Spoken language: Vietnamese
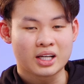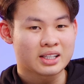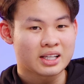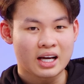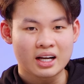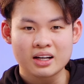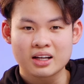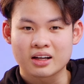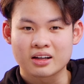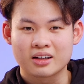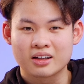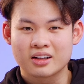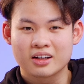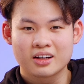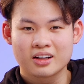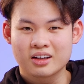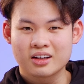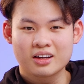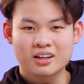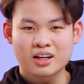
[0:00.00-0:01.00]
thì chắc chắn là
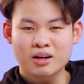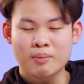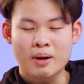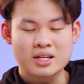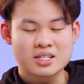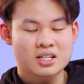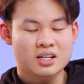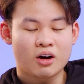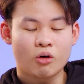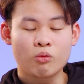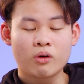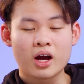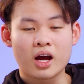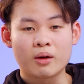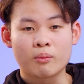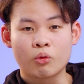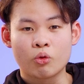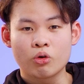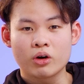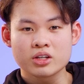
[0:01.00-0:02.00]
các bạn sẽ không
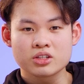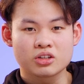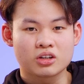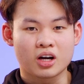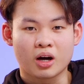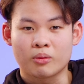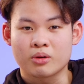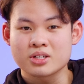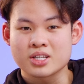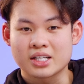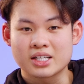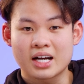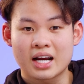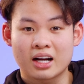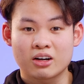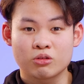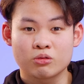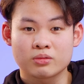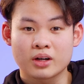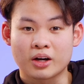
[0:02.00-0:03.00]
hề muốn cái trường hợp đó xảy
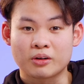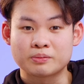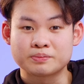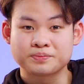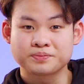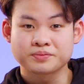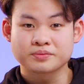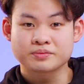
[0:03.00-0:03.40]
ra đúng không nào